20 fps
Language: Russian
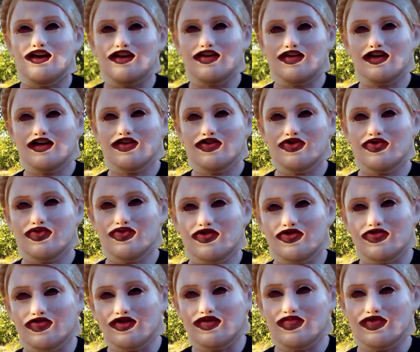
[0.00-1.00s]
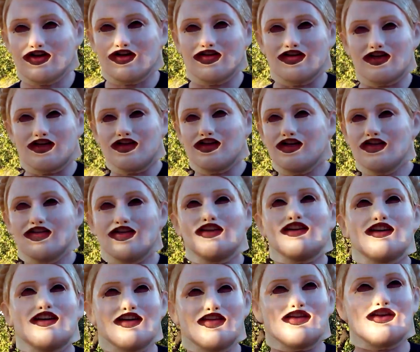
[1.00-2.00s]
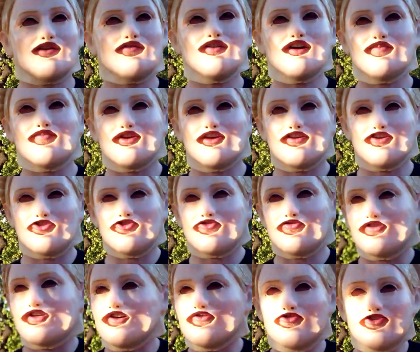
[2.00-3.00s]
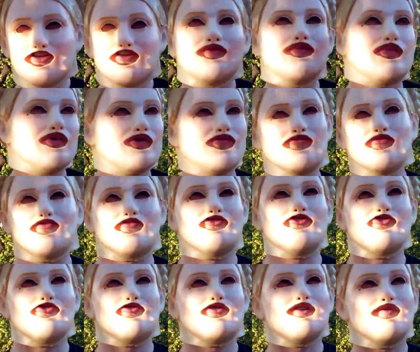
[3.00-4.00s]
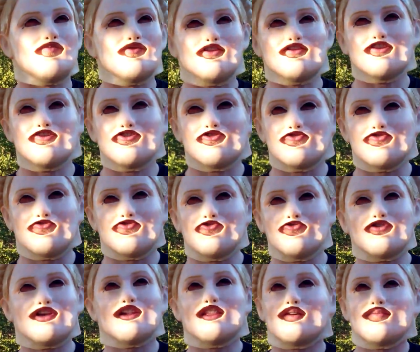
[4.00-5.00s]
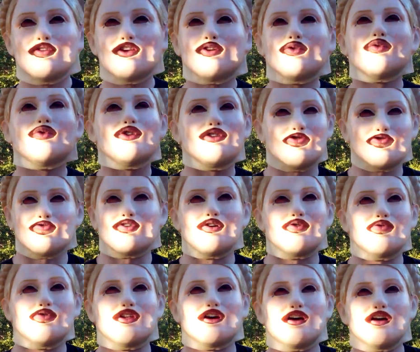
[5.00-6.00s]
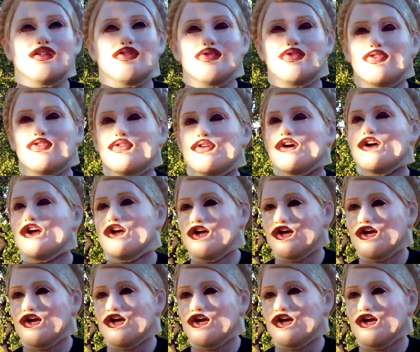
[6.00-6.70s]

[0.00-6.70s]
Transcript: И я иду, и что-то мы э, холодильник открываем, но я нашел, я уже не помню, что я предложил, чуть ли там не курицу какую-то холодную.